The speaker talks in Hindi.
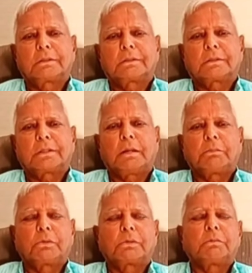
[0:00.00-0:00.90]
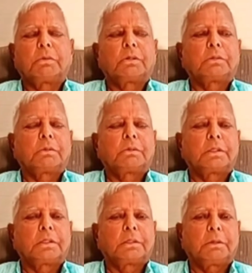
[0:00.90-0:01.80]
आप लोगों को बहुत बहुत
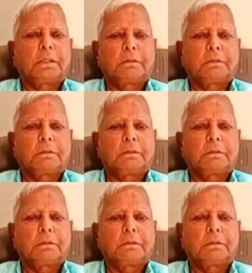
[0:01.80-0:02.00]
धन्यवाद